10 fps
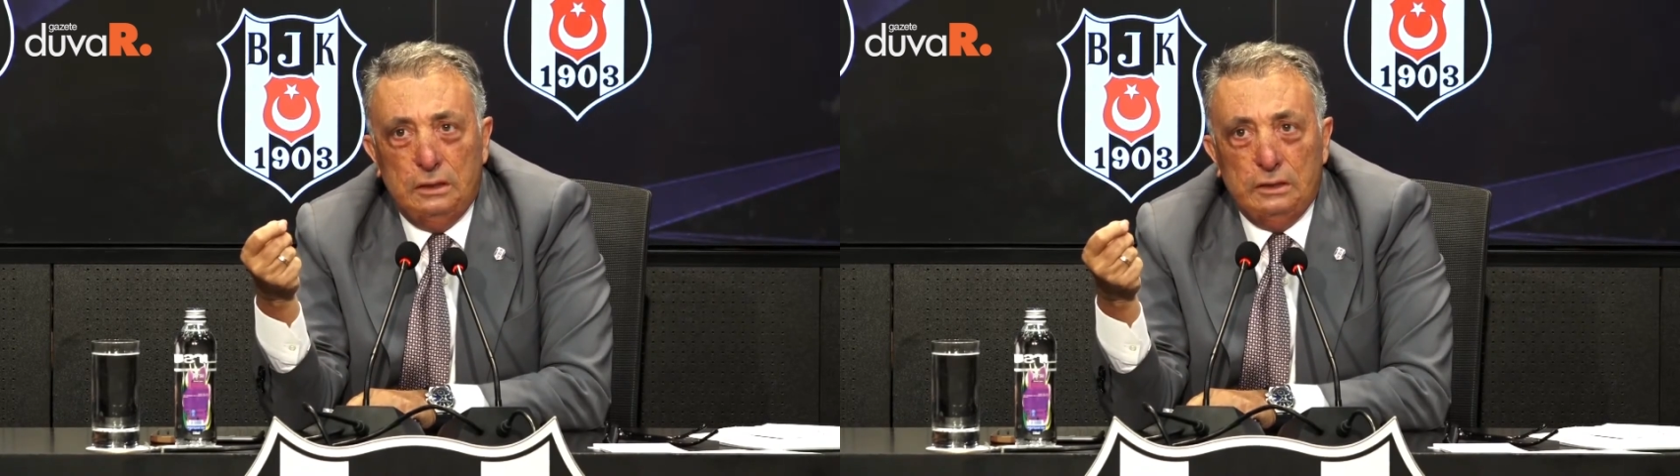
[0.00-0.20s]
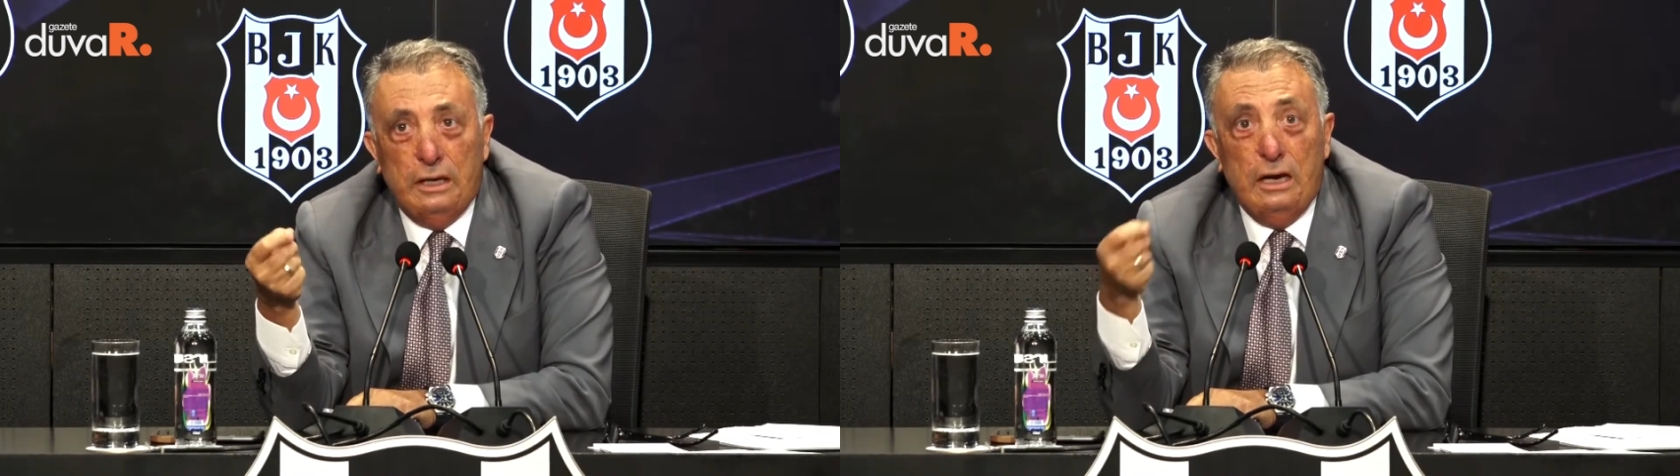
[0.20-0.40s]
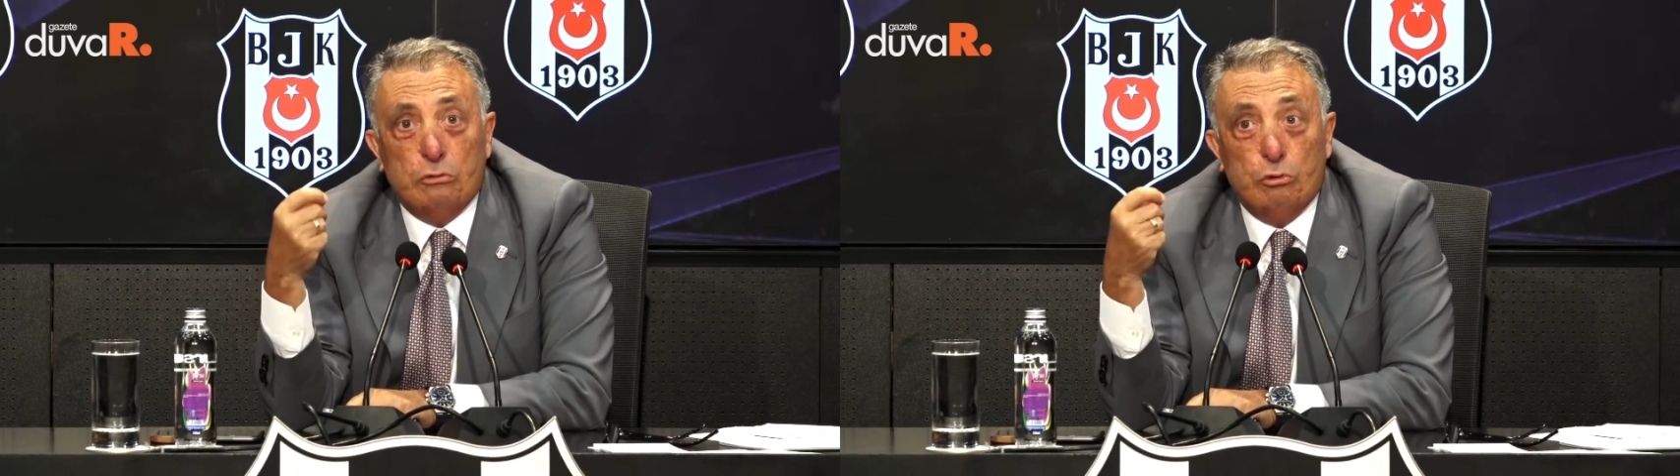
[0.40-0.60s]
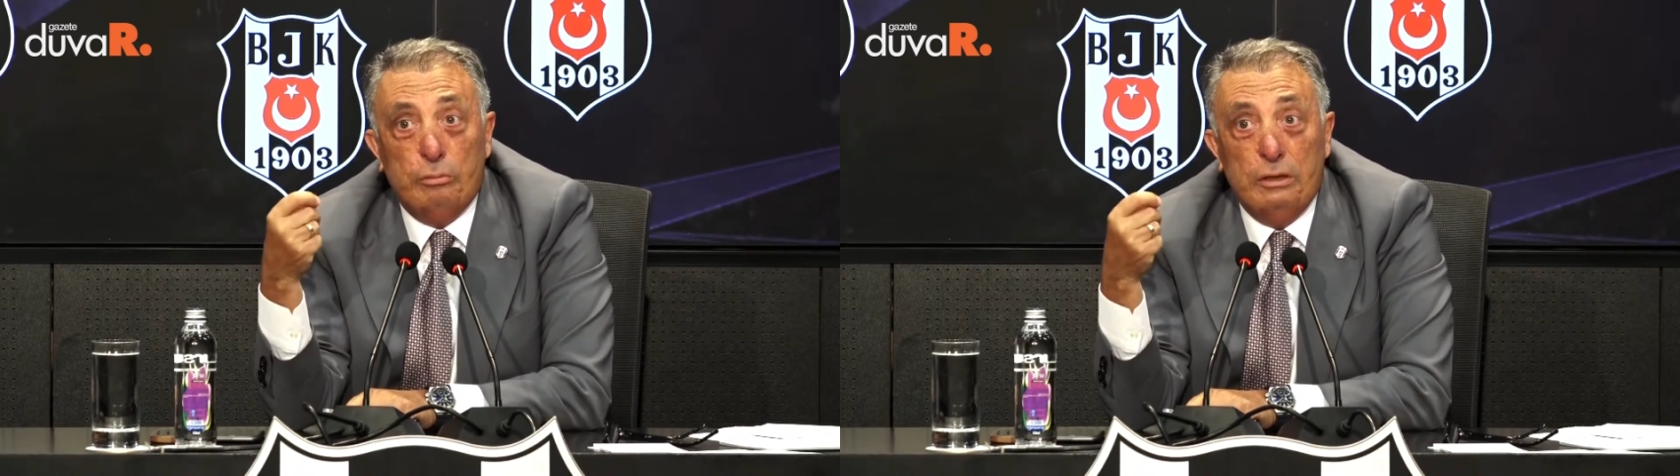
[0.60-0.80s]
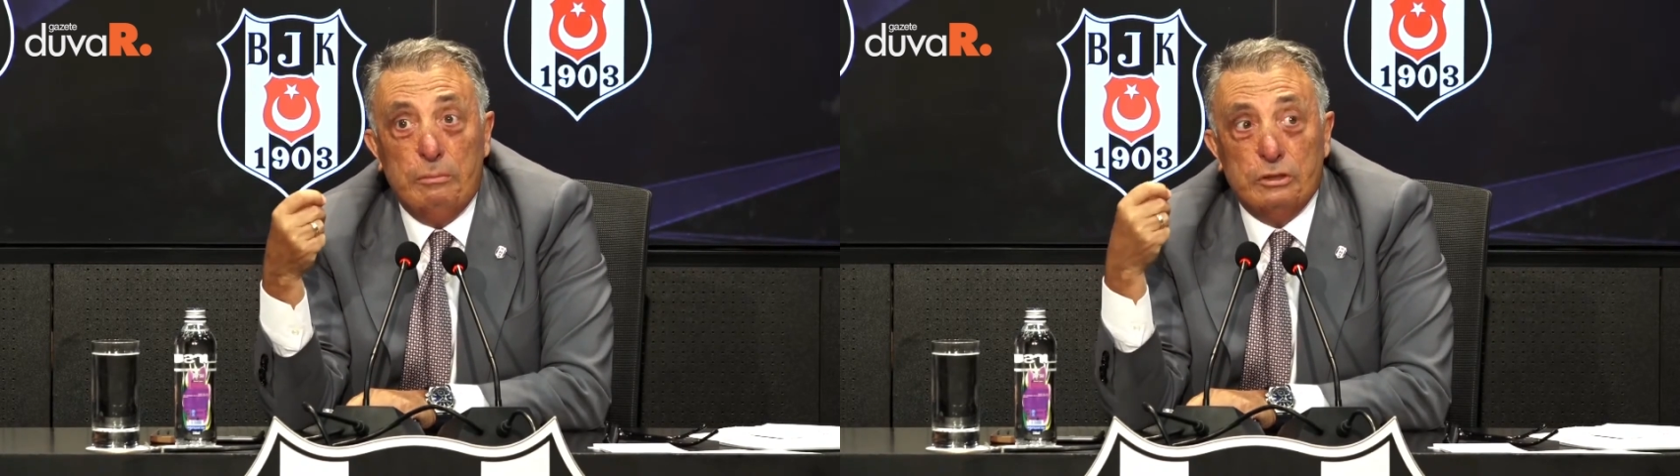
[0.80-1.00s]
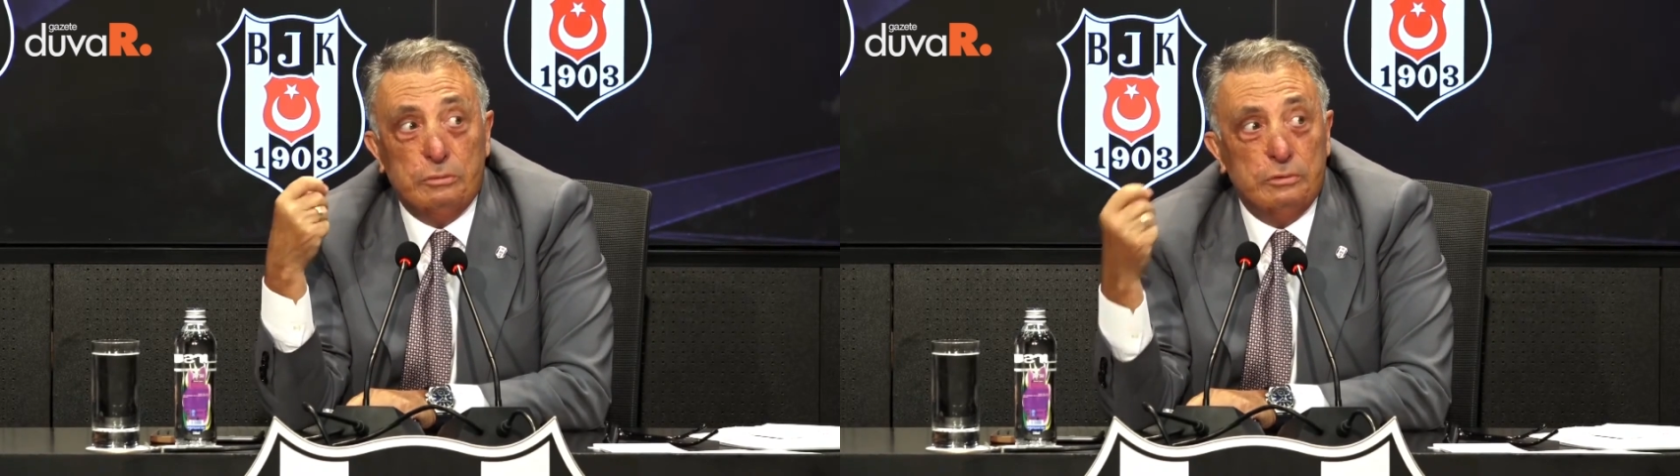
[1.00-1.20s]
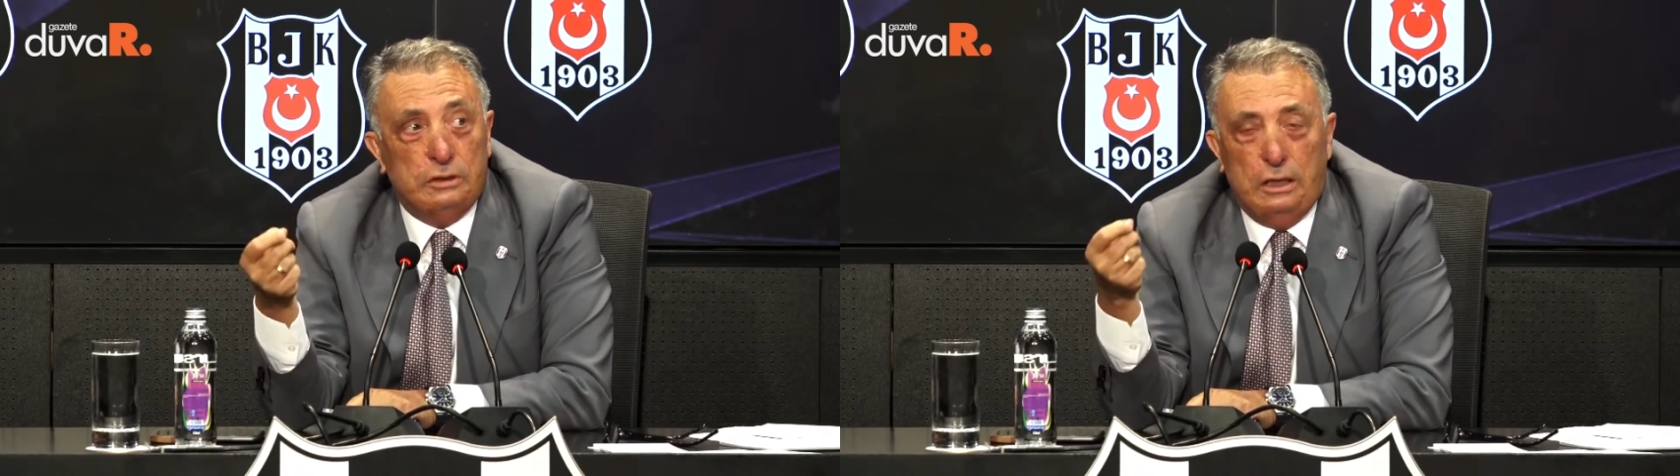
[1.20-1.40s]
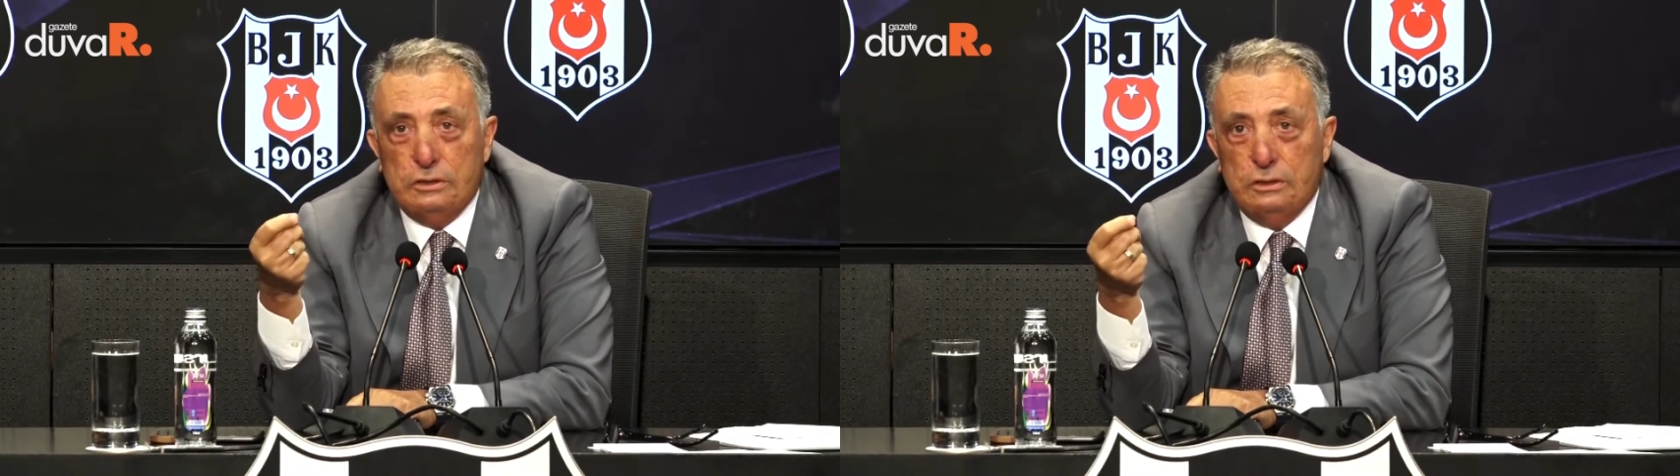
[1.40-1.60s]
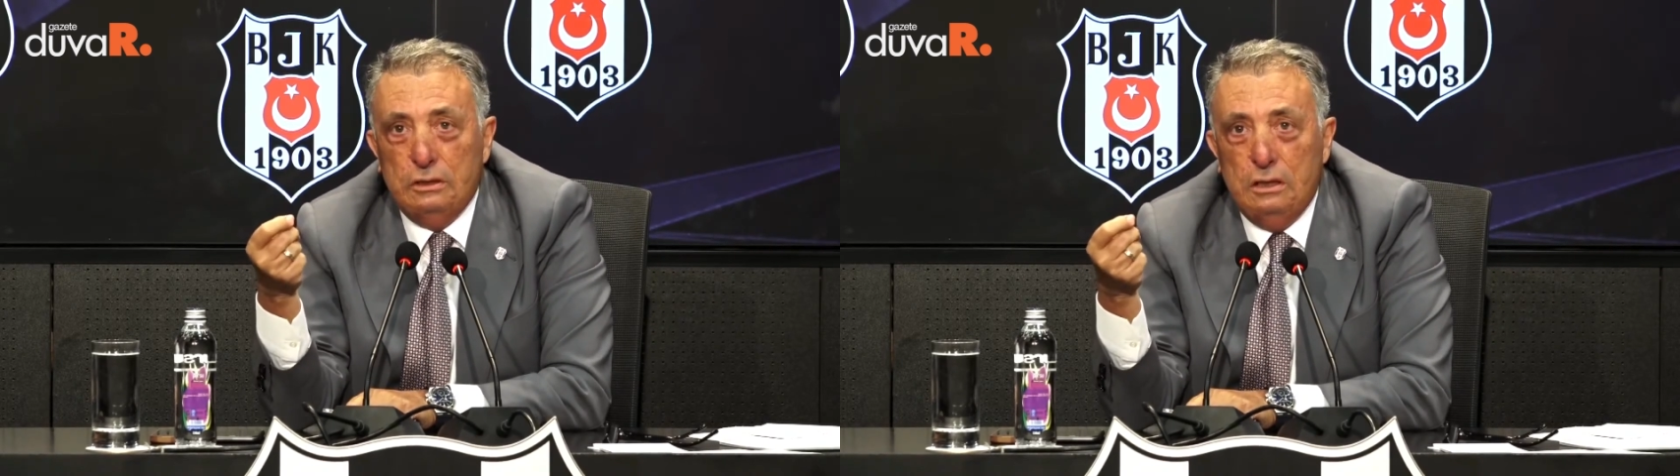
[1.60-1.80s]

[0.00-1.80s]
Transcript: Genel kurul benim başımın tacı